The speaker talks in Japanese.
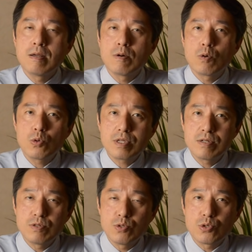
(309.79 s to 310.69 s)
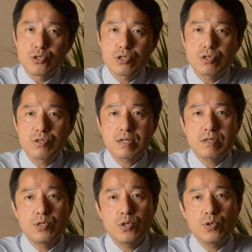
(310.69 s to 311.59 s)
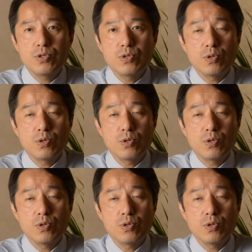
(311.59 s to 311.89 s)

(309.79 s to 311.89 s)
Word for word: ホテルの宿泊療養